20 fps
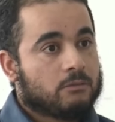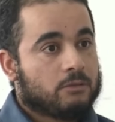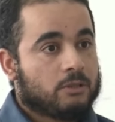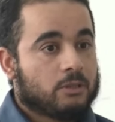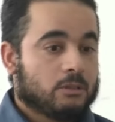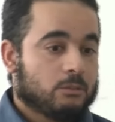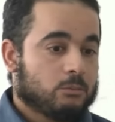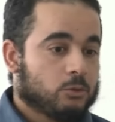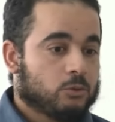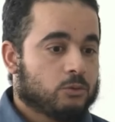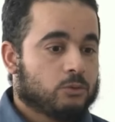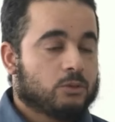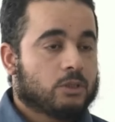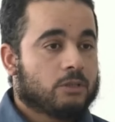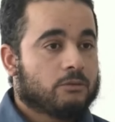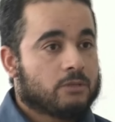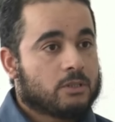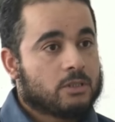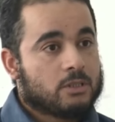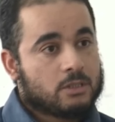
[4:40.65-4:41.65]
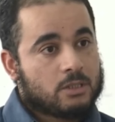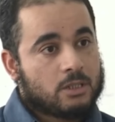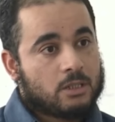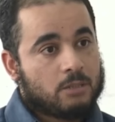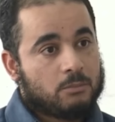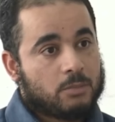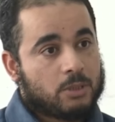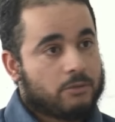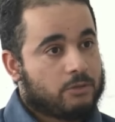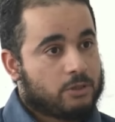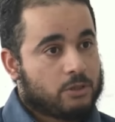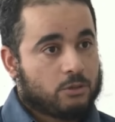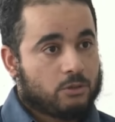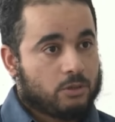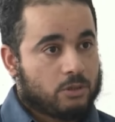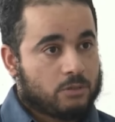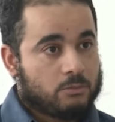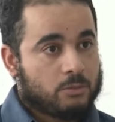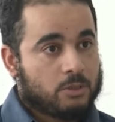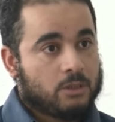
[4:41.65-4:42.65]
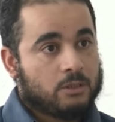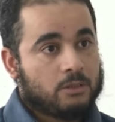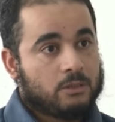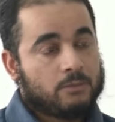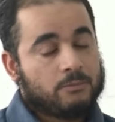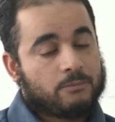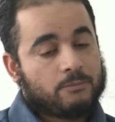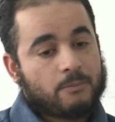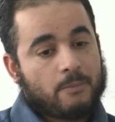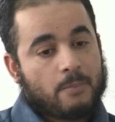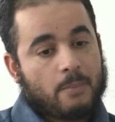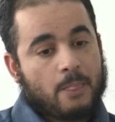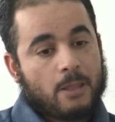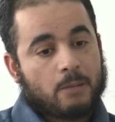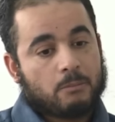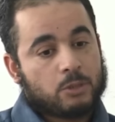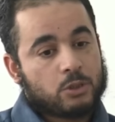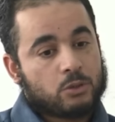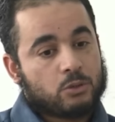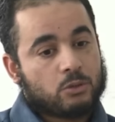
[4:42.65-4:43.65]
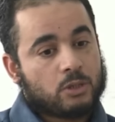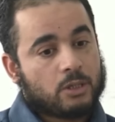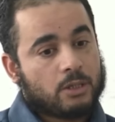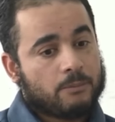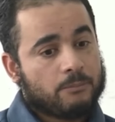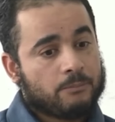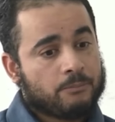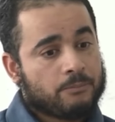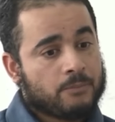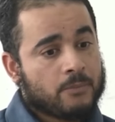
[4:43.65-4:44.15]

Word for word: فيلم وكيفاش ننسحب كيفاش نخرج من من سوريا